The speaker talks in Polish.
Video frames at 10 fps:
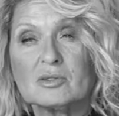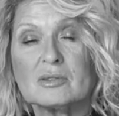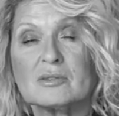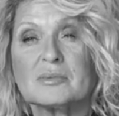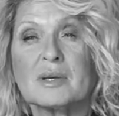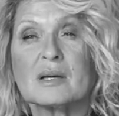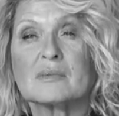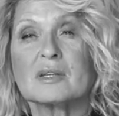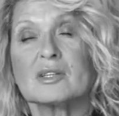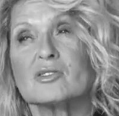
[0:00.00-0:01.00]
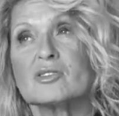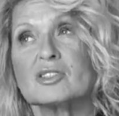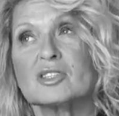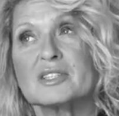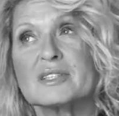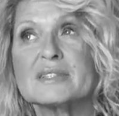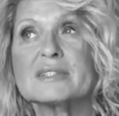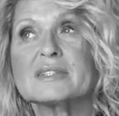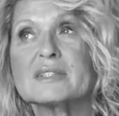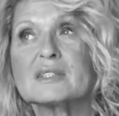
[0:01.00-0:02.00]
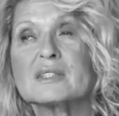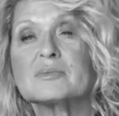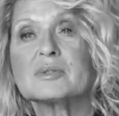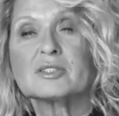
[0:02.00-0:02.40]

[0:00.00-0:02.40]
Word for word: Może nie umiałam kiedyś e,